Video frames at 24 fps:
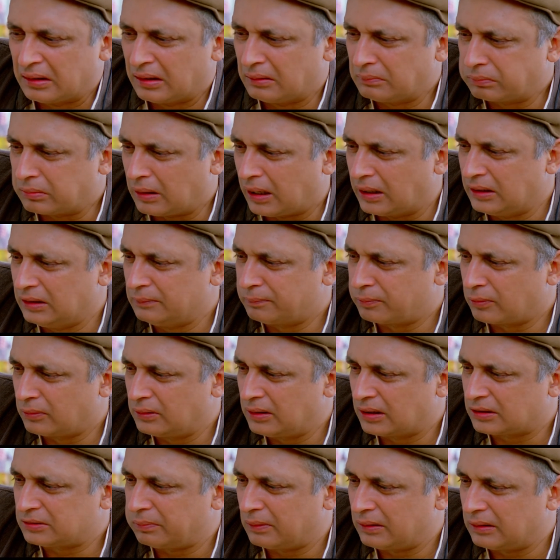अब खाली
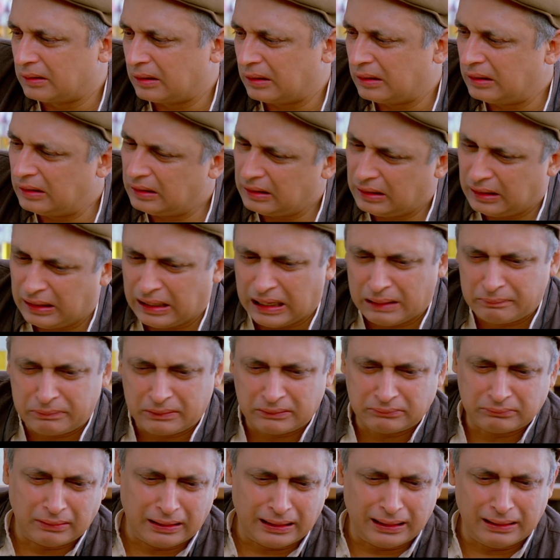प्रोजेक्ट बन रहे हैं यहाँ पर
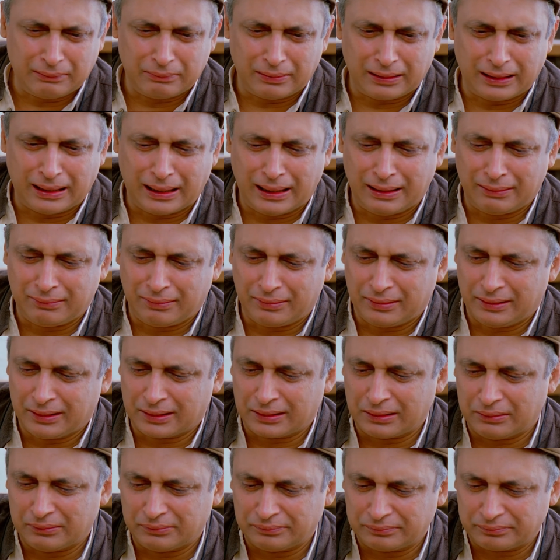माल बनाओ और
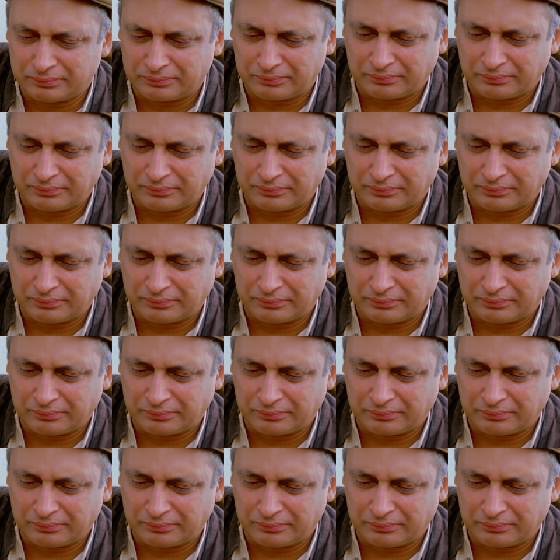निकलो